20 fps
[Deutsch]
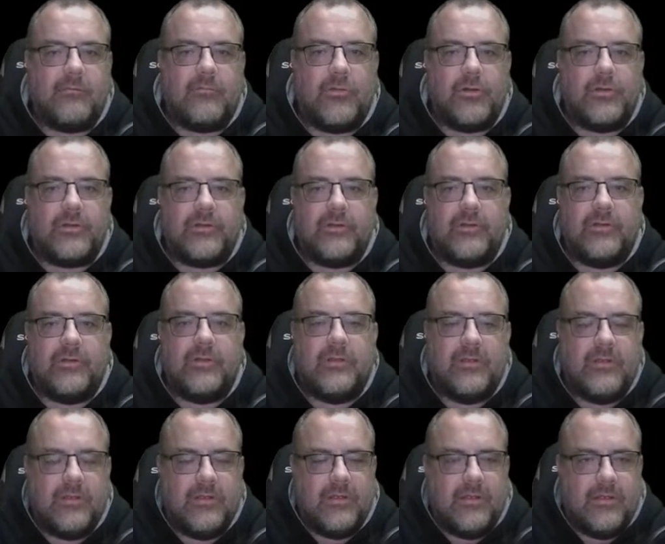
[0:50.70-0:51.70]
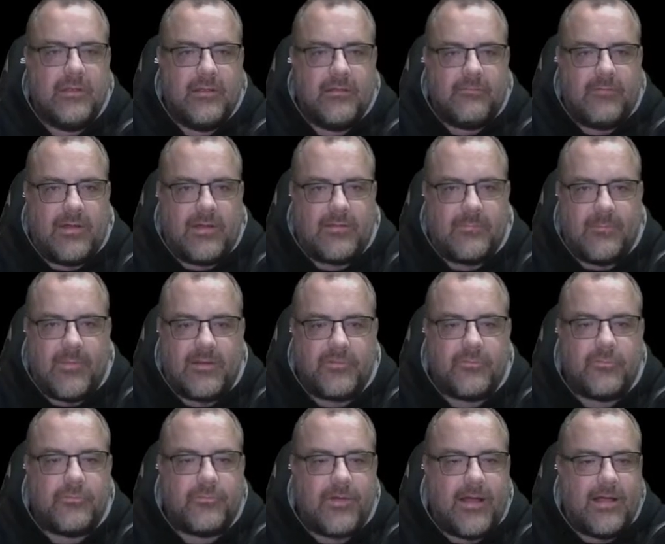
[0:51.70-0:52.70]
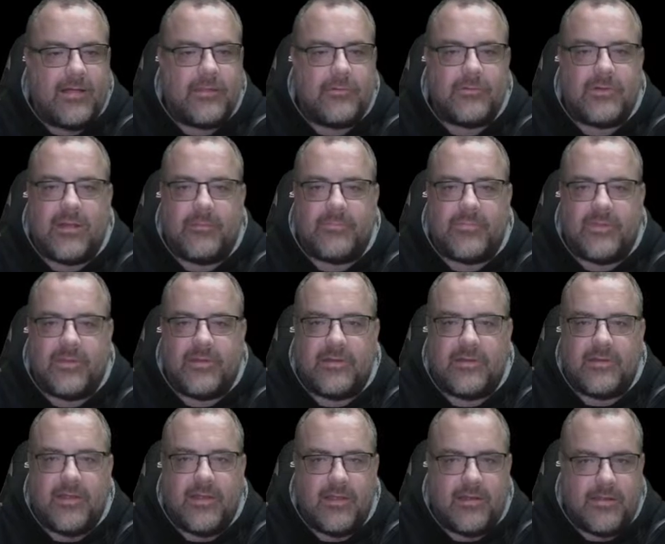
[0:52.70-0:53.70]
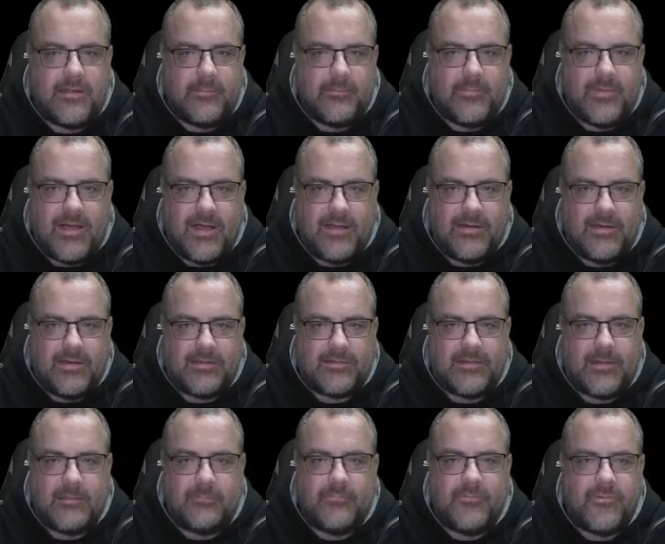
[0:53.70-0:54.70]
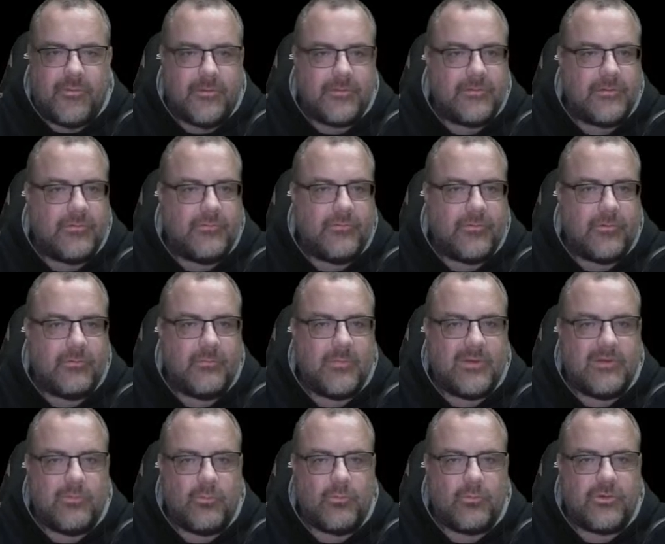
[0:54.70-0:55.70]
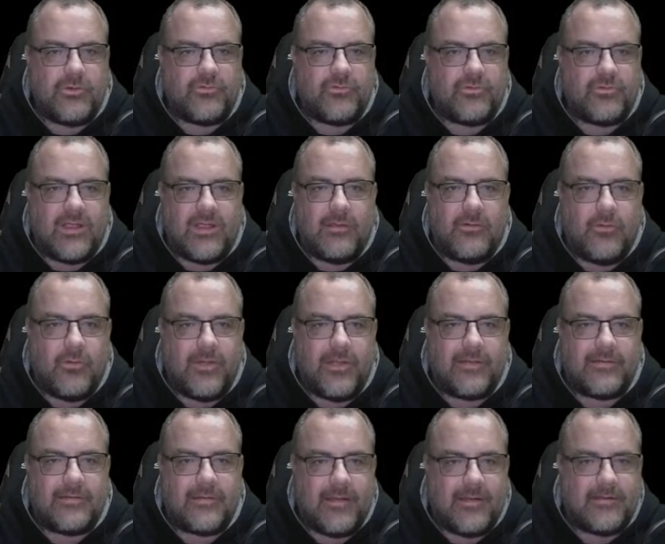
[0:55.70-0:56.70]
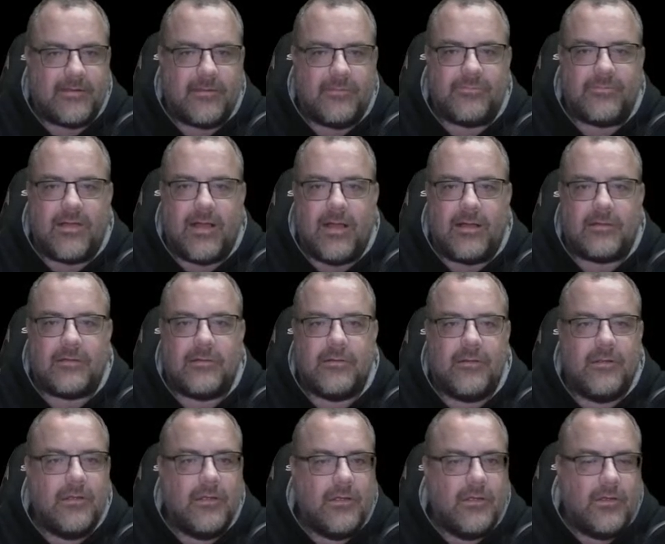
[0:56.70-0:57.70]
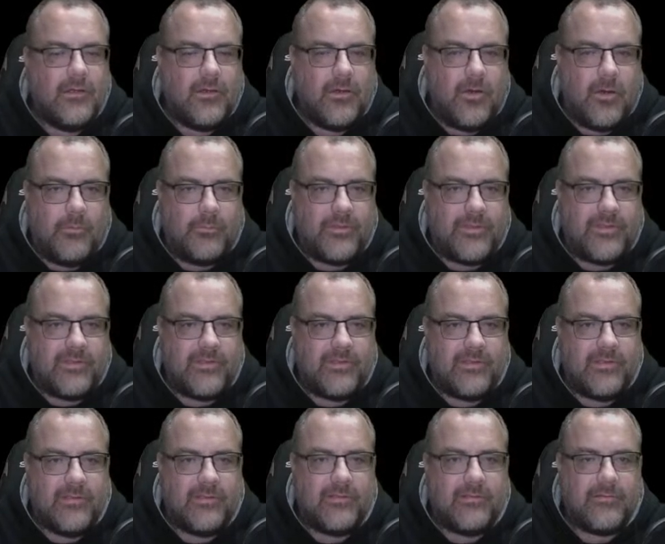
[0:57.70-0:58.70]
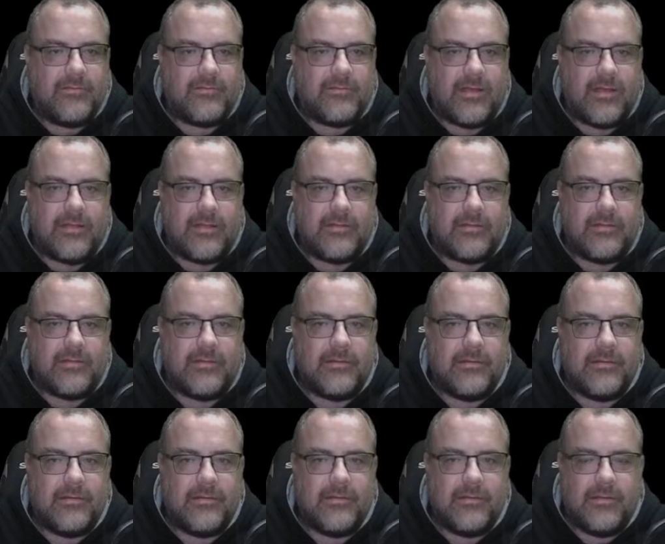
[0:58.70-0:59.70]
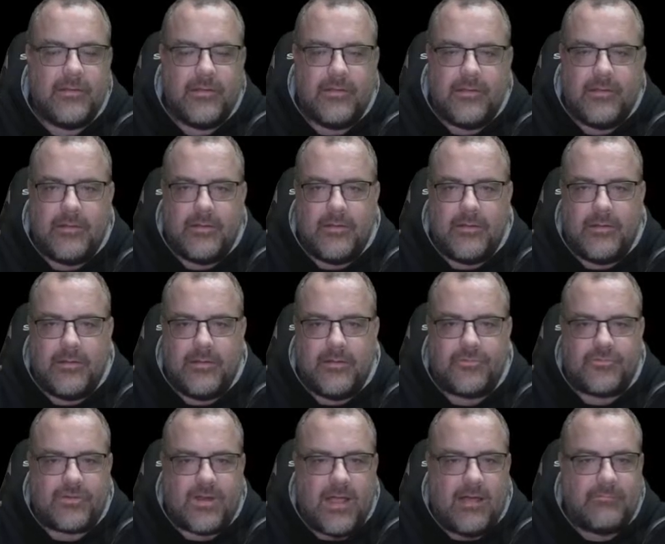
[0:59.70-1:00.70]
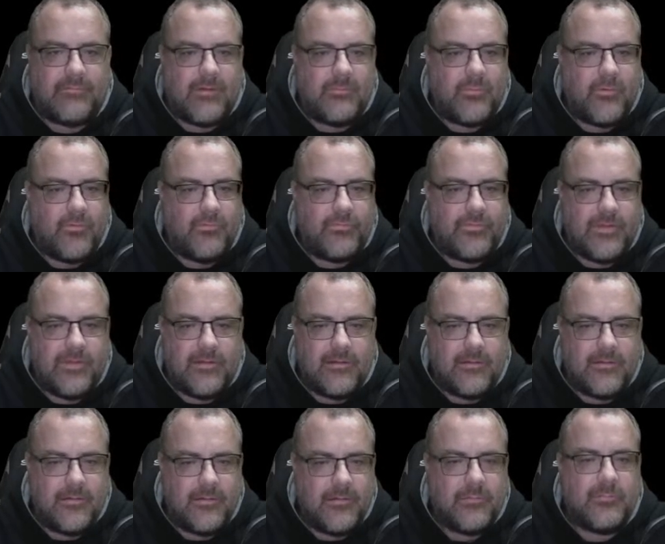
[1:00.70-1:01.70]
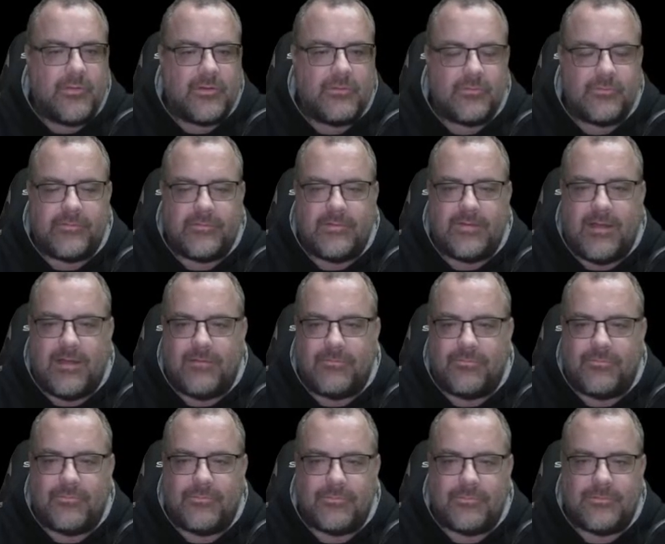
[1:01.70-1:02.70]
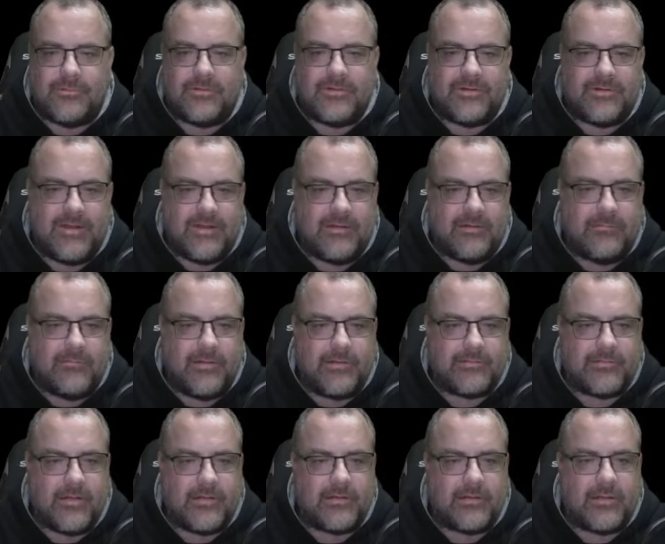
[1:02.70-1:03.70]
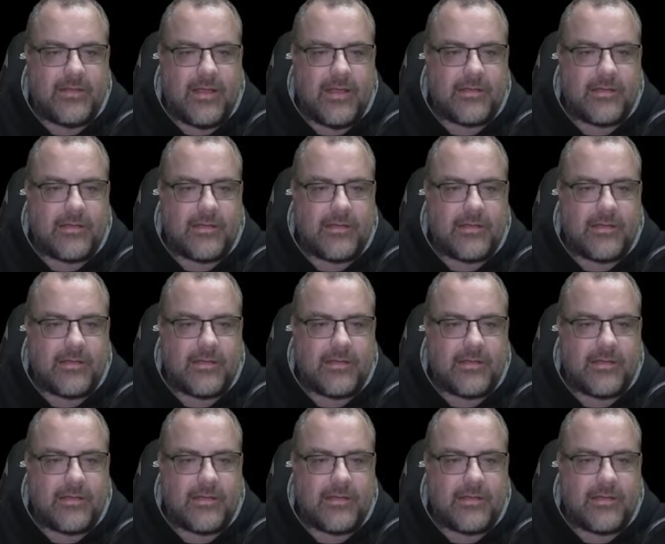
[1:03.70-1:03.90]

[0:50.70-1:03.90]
wollte, war ich mal so frei und habe den lieben Reinhard Remford von Methodisch Inkorrekt angefragt, ob ich sein äh, Strava-Profil benutzen darf. Und netterweise hat er ja